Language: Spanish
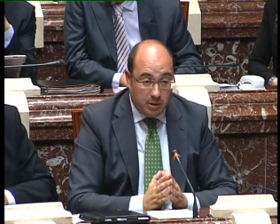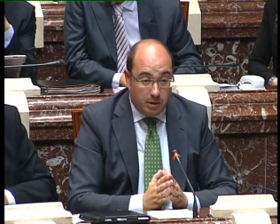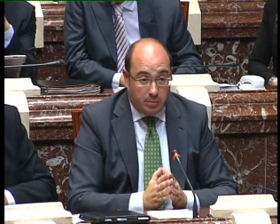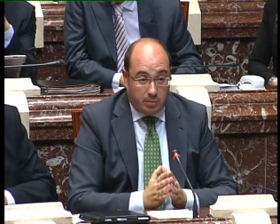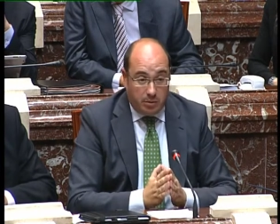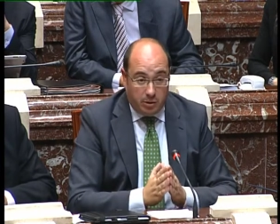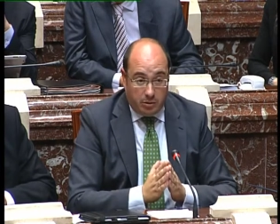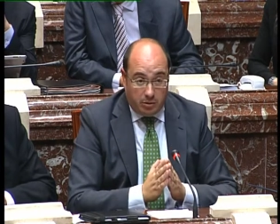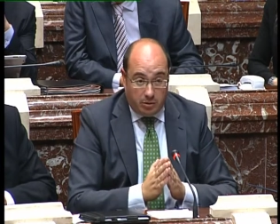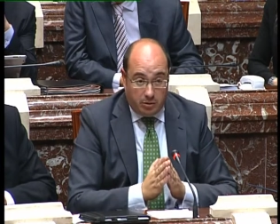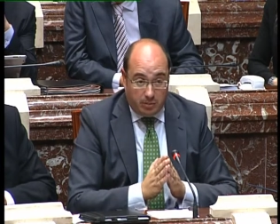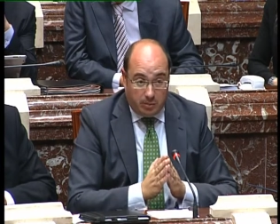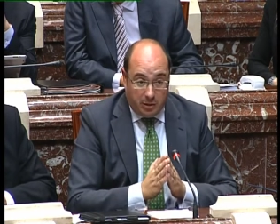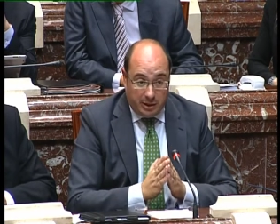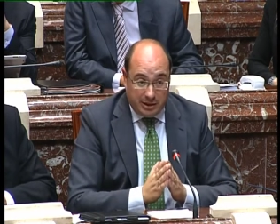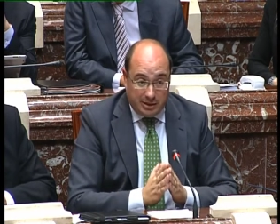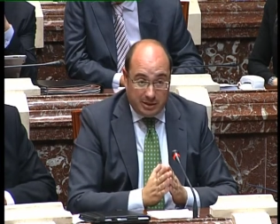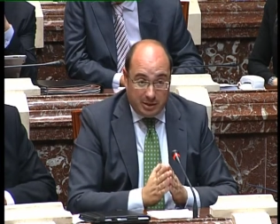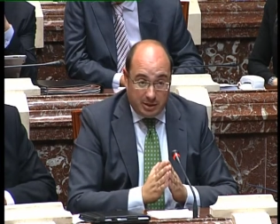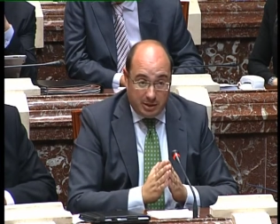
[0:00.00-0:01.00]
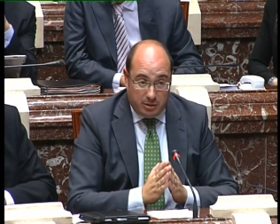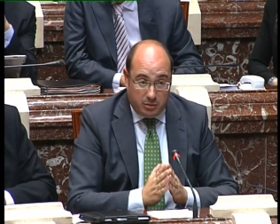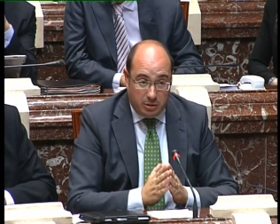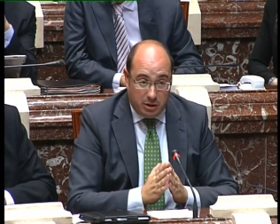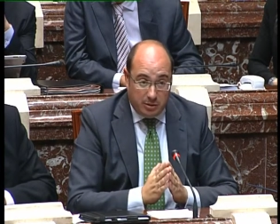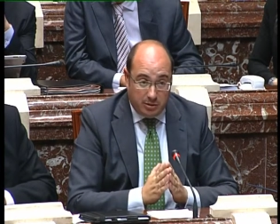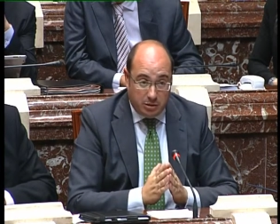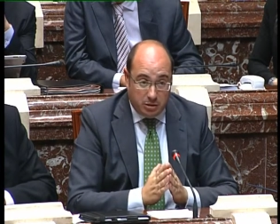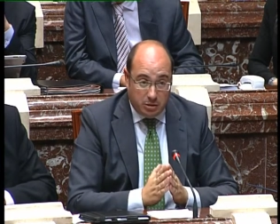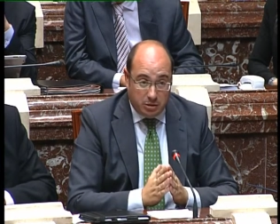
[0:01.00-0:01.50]
Pero para tener
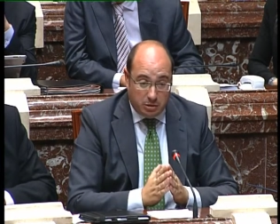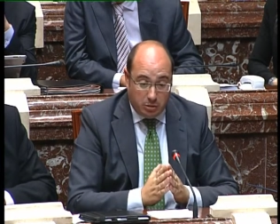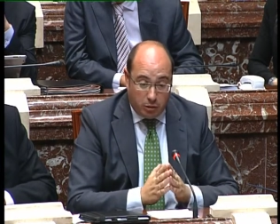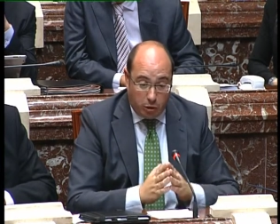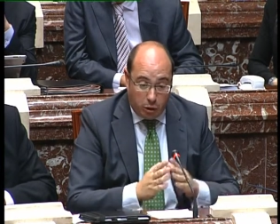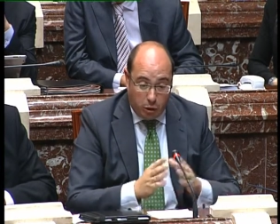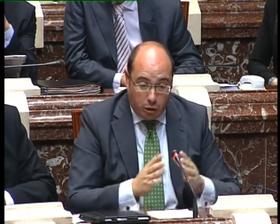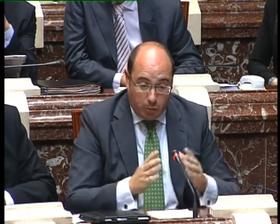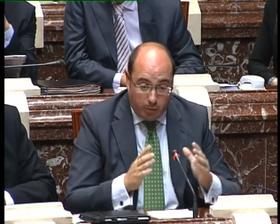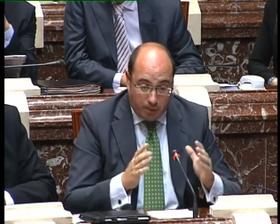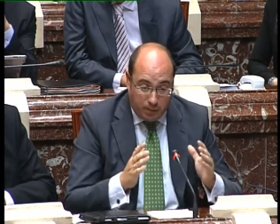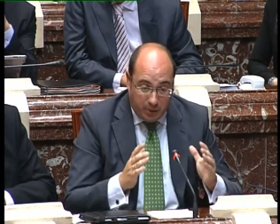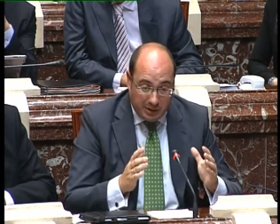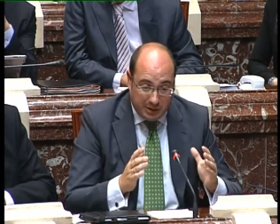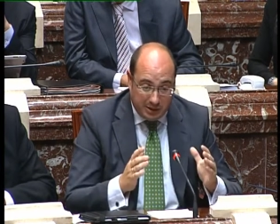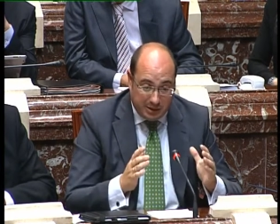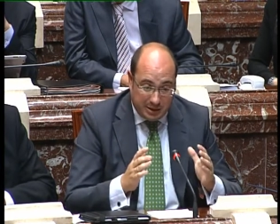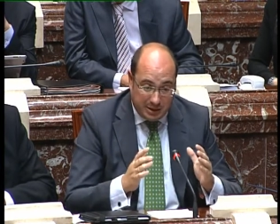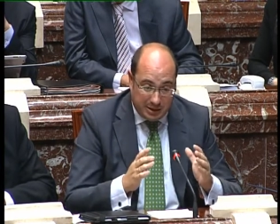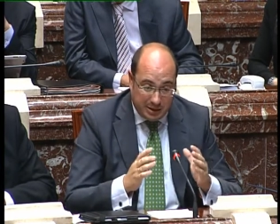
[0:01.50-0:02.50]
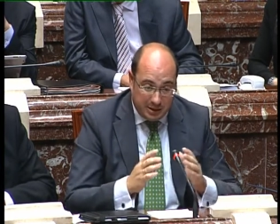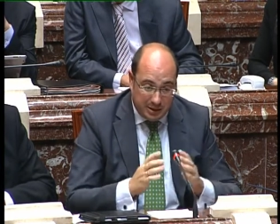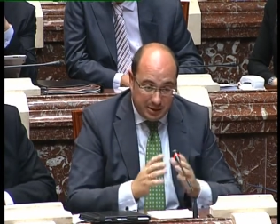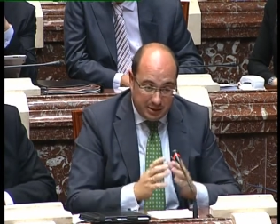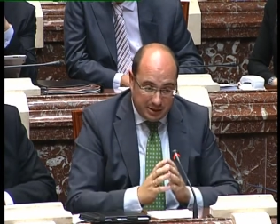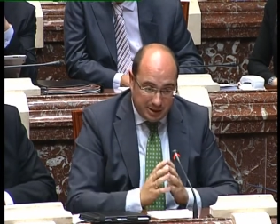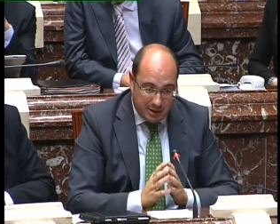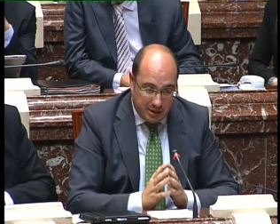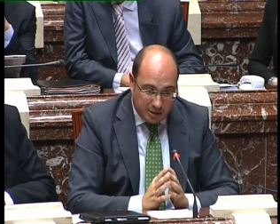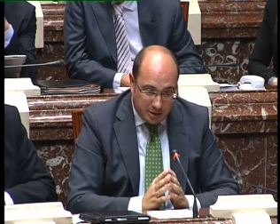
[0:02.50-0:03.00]
una visión completa
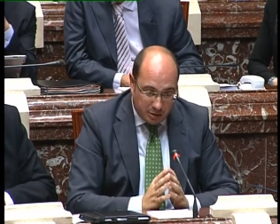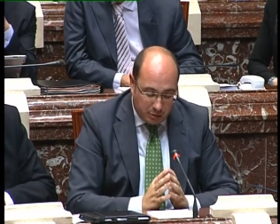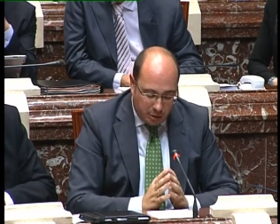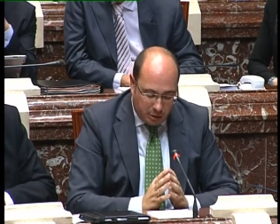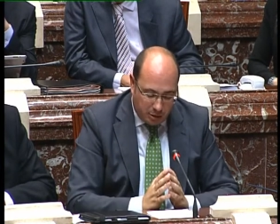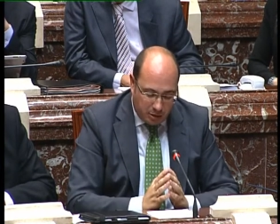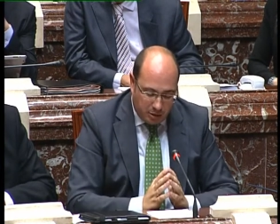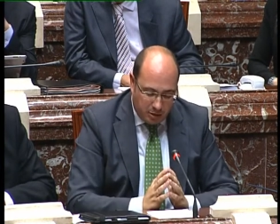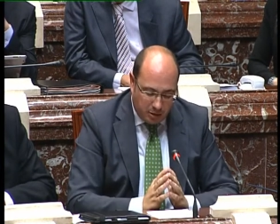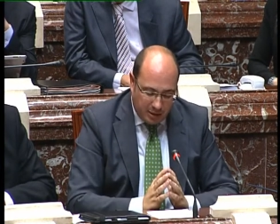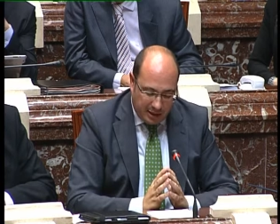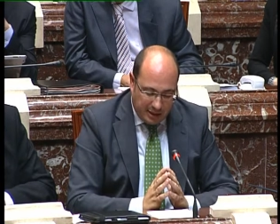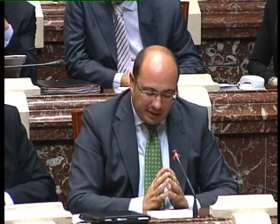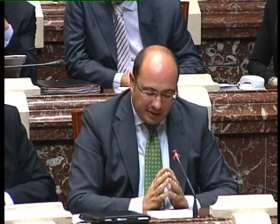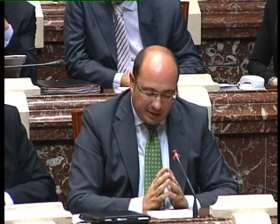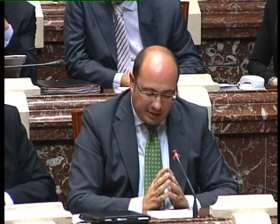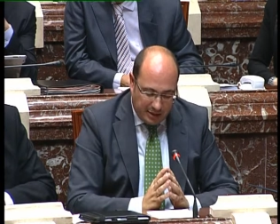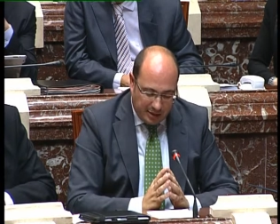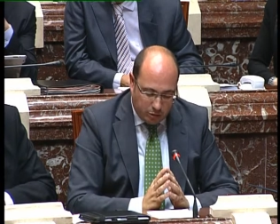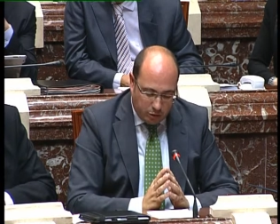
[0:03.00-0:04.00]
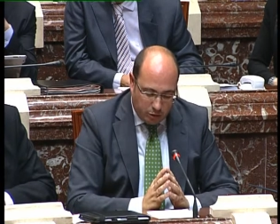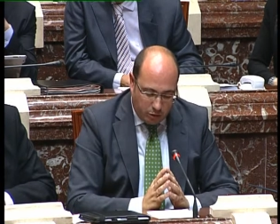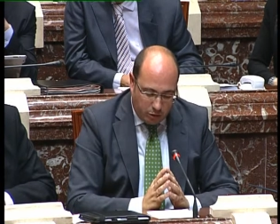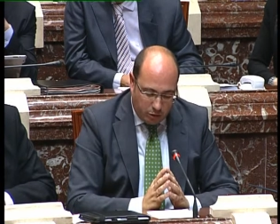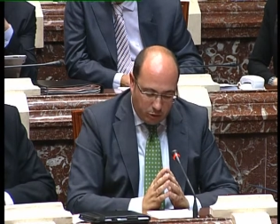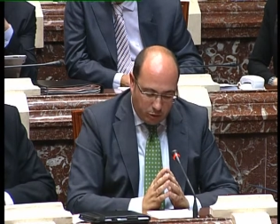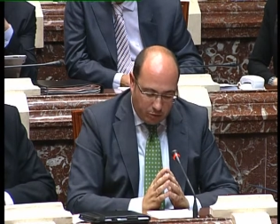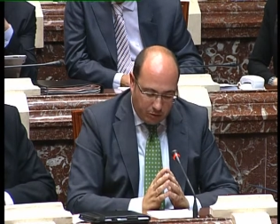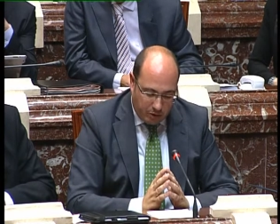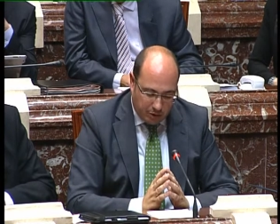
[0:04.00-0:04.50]
de la situación hay que dar todos
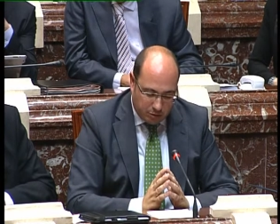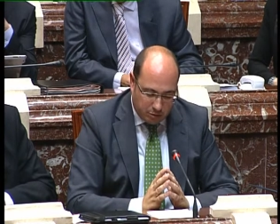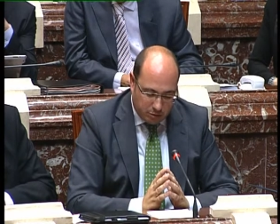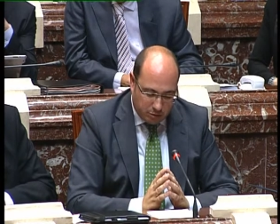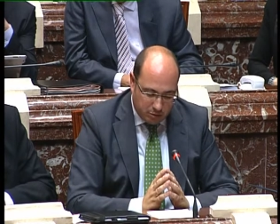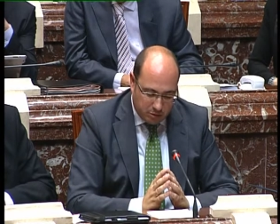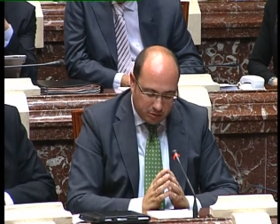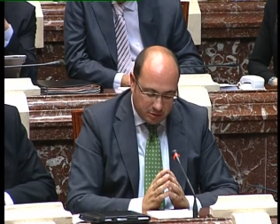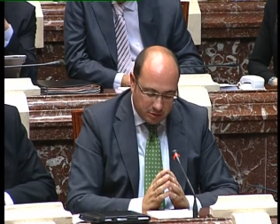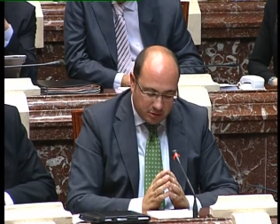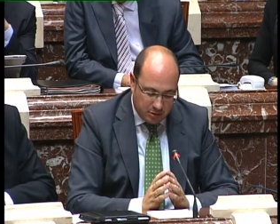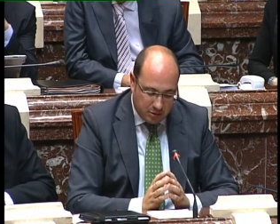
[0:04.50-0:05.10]
los datos,